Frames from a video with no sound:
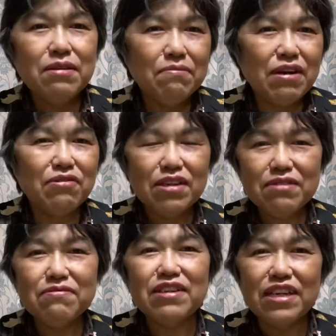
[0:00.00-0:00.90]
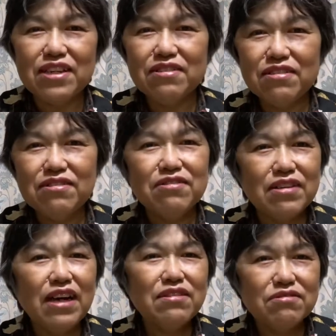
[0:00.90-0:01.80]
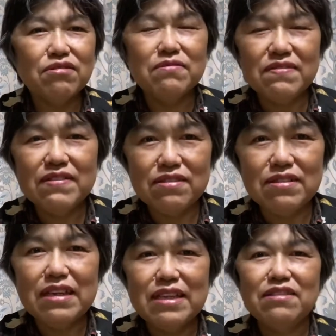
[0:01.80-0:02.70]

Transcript: まあ他にもねいろいろあると思いますよね。